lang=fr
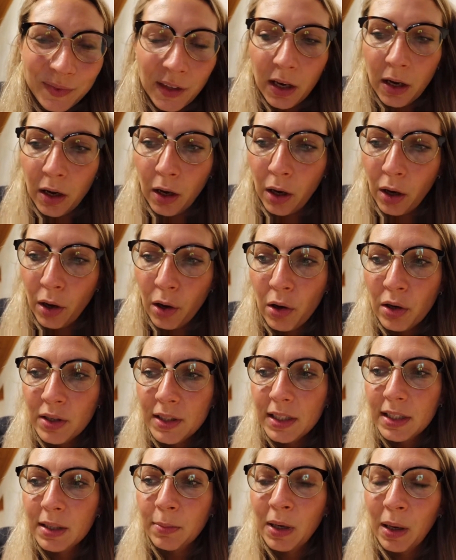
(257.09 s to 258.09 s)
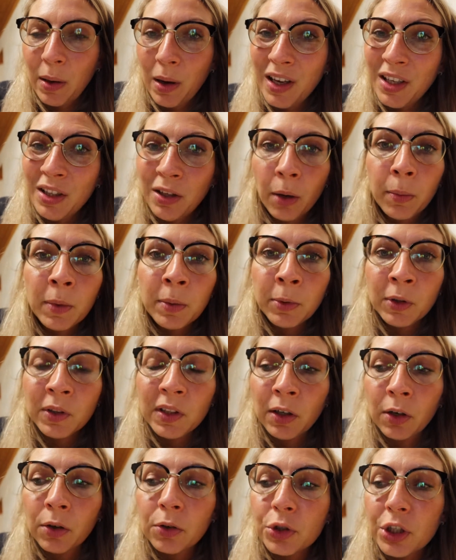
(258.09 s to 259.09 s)
ça, ça m'a énormément
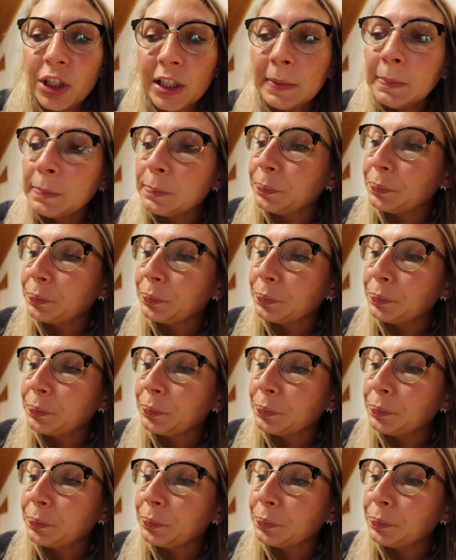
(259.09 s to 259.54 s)
dérangé.